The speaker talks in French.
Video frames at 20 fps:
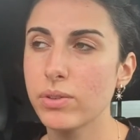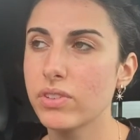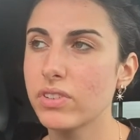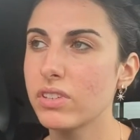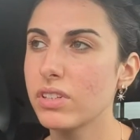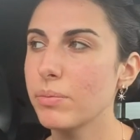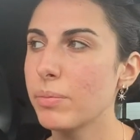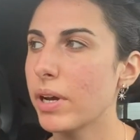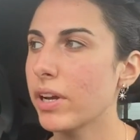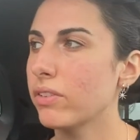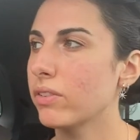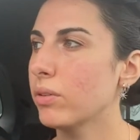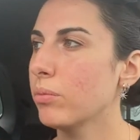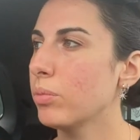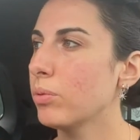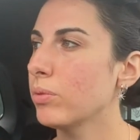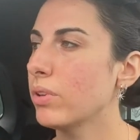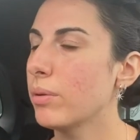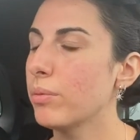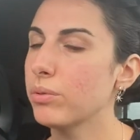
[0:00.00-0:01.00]
si par
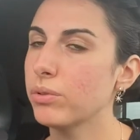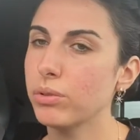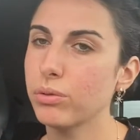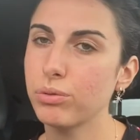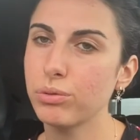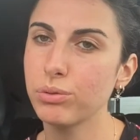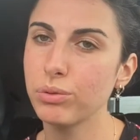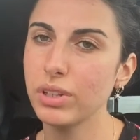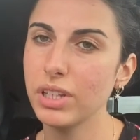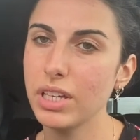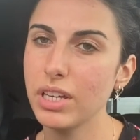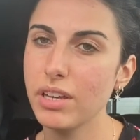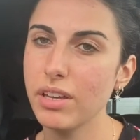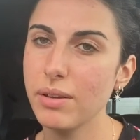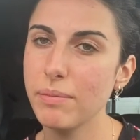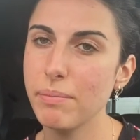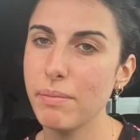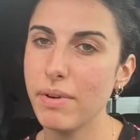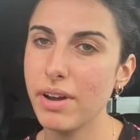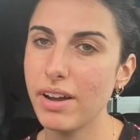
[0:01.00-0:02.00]
exemple on a besoin de
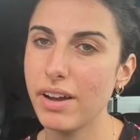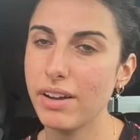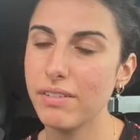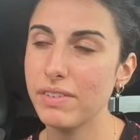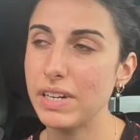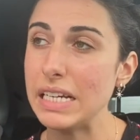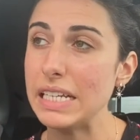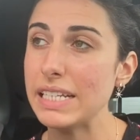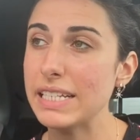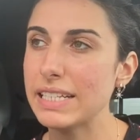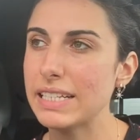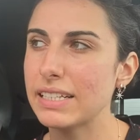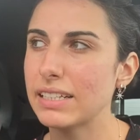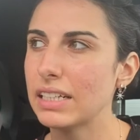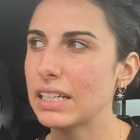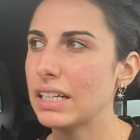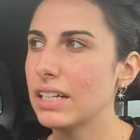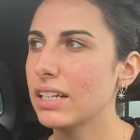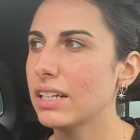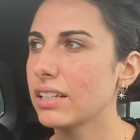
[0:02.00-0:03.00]
fouiller ma valise
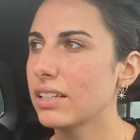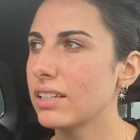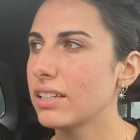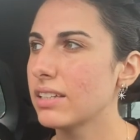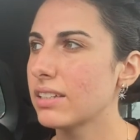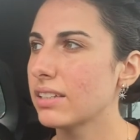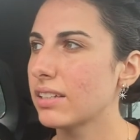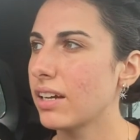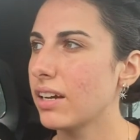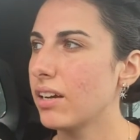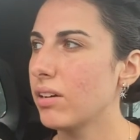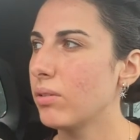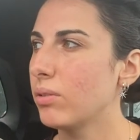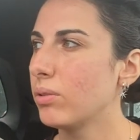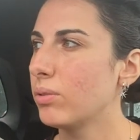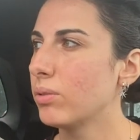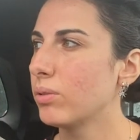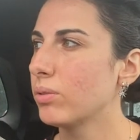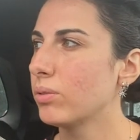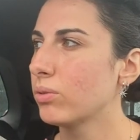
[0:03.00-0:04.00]
qui sera
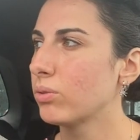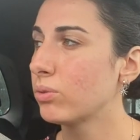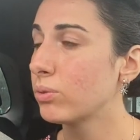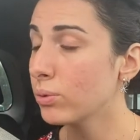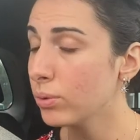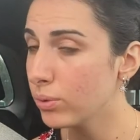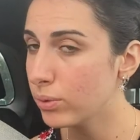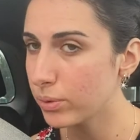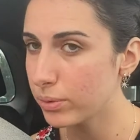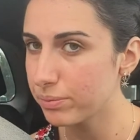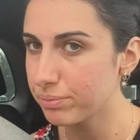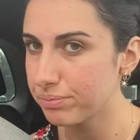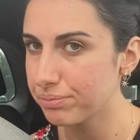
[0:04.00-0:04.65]
en soute,